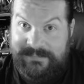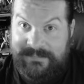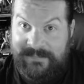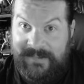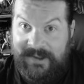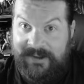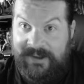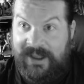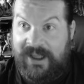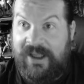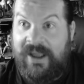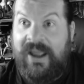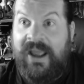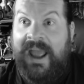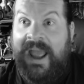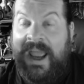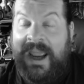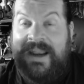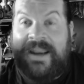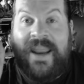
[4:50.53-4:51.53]
Okay,
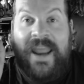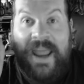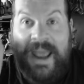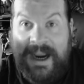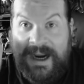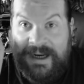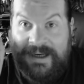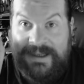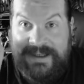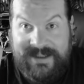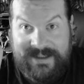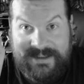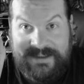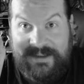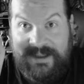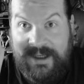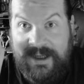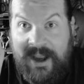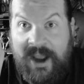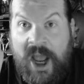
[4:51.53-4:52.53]
ein Ärgernis.
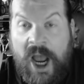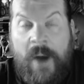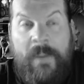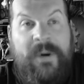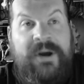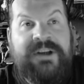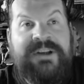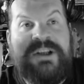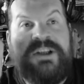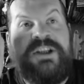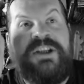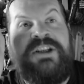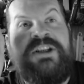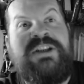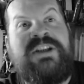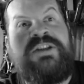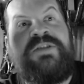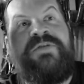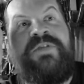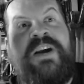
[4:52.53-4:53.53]
Okay? Aber ist das ist
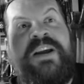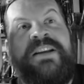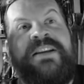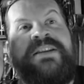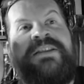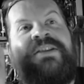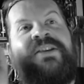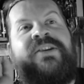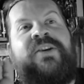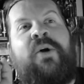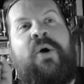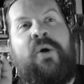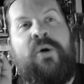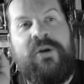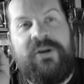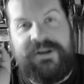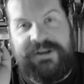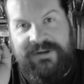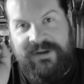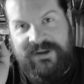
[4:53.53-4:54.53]
das feinste
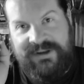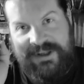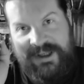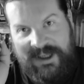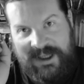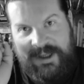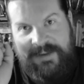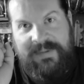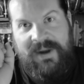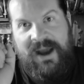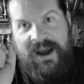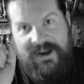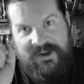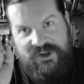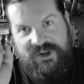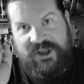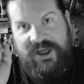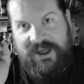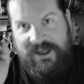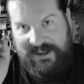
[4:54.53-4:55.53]
Gehölz, das er im Arsch
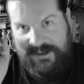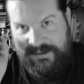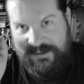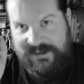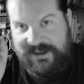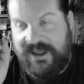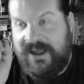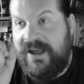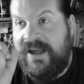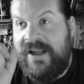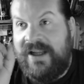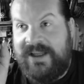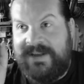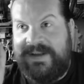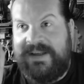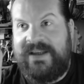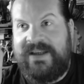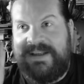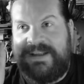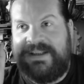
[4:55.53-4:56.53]
stecken hat.
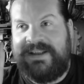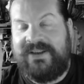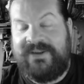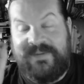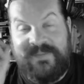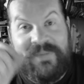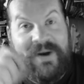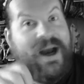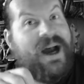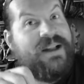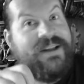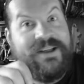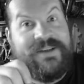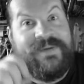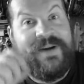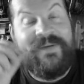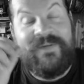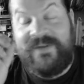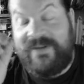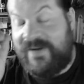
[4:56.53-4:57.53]
Deswegen ist es so sympathisch,
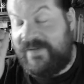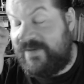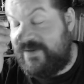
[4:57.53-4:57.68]
weil er einfach, einfach